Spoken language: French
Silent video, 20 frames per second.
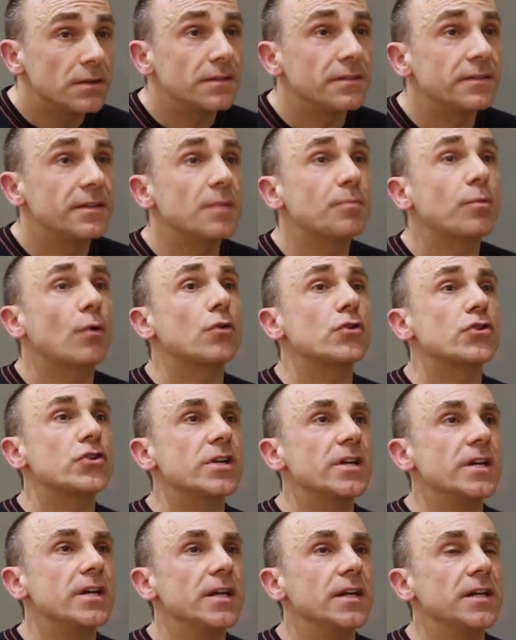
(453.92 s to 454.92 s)
des
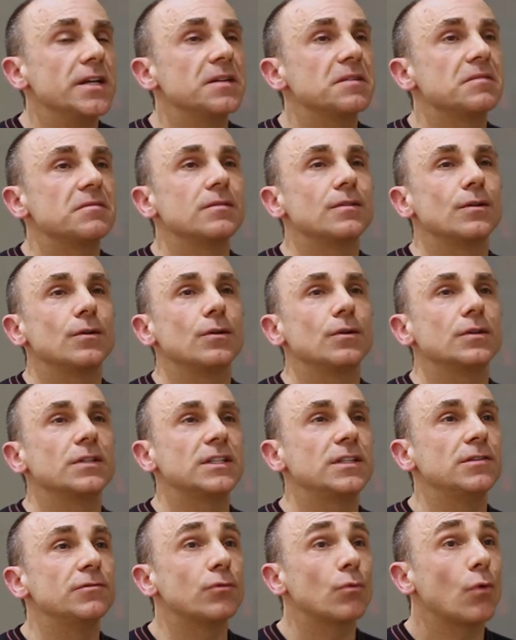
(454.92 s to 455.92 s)
projets
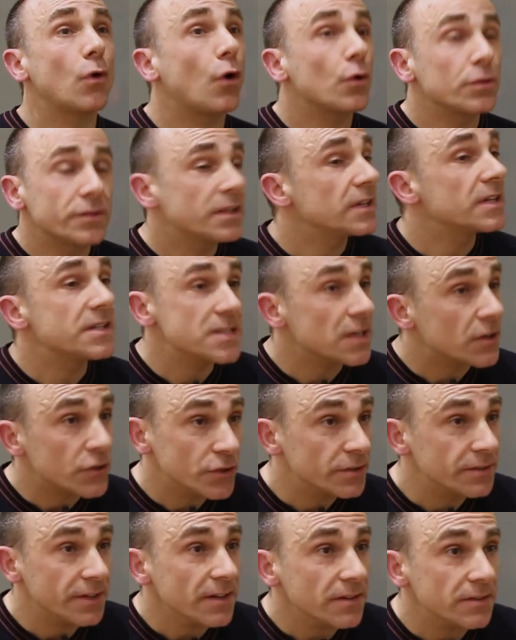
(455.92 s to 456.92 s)
qui vont hanter les
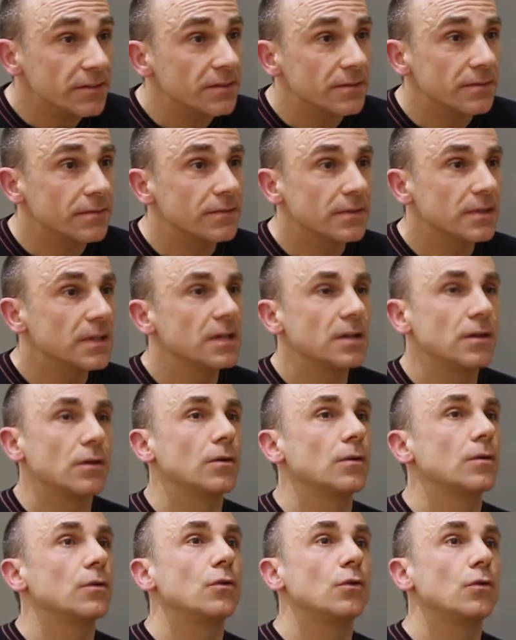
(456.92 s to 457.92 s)
architectes.
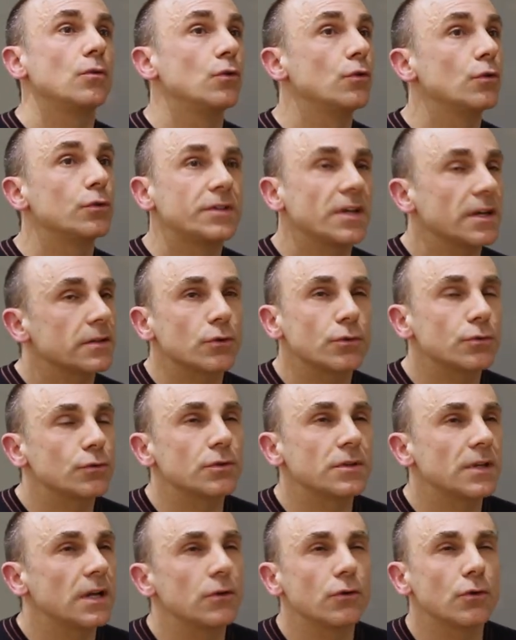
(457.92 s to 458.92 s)
Le théâtre
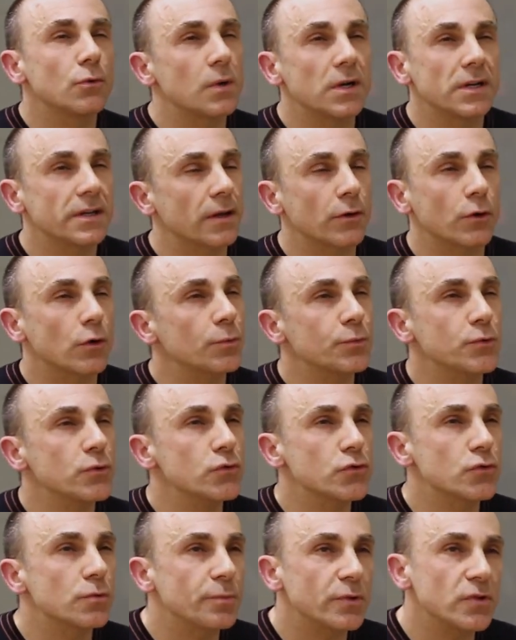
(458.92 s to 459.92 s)
total de Walter
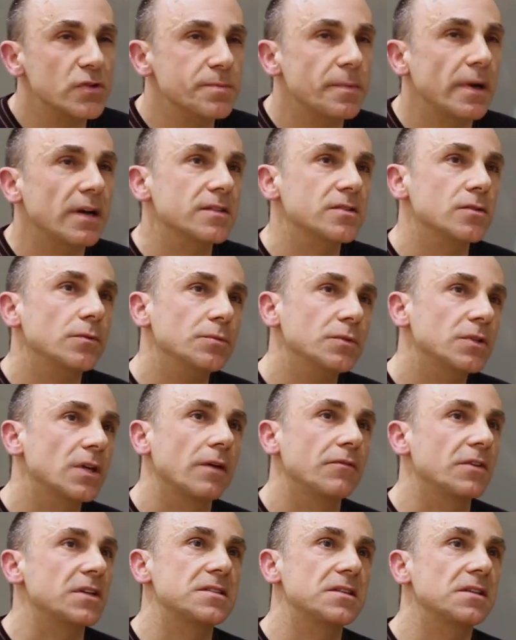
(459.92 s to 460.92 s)
Gropius, je pense par exemple,
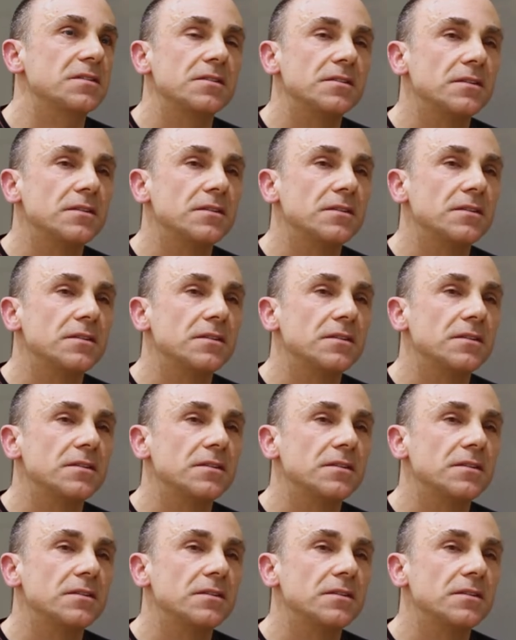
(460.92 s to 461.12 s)
avec cette